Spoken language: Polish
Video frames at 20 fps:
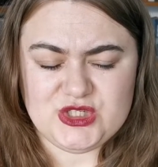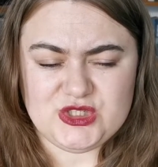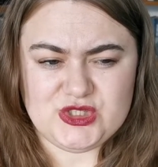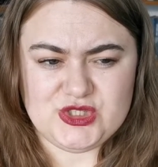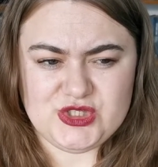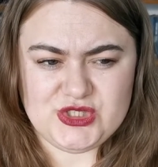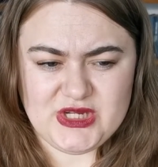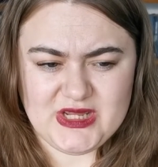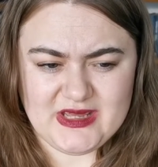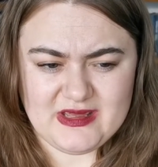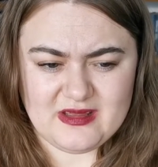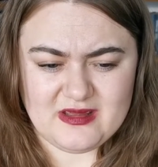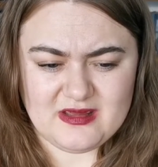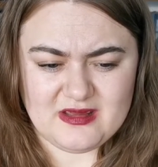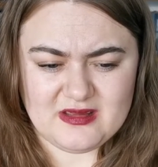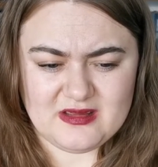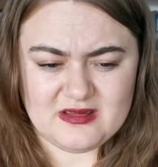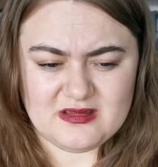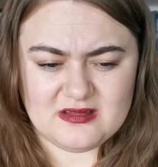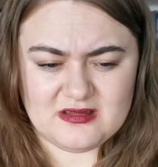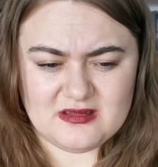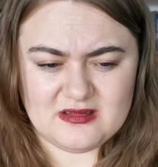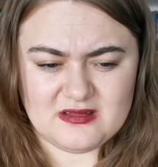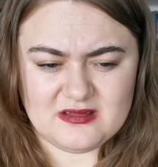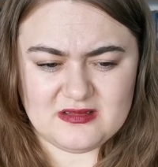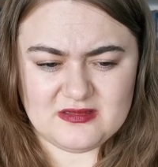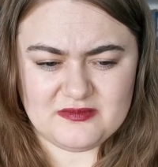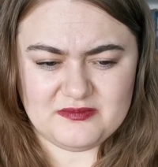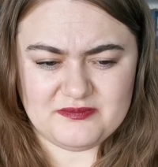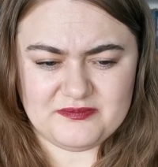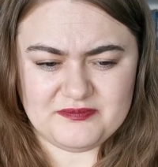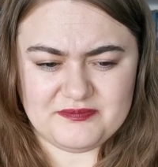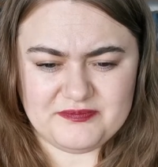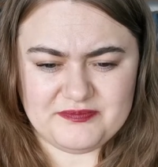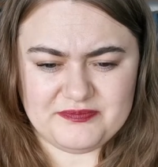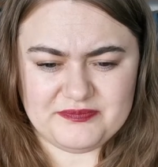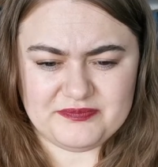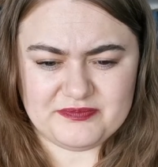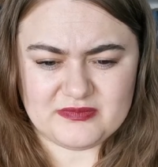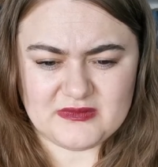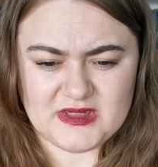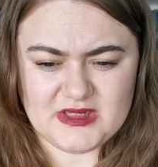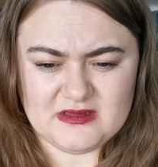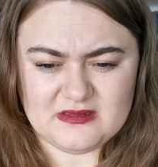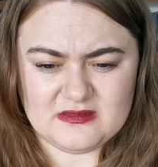że ym,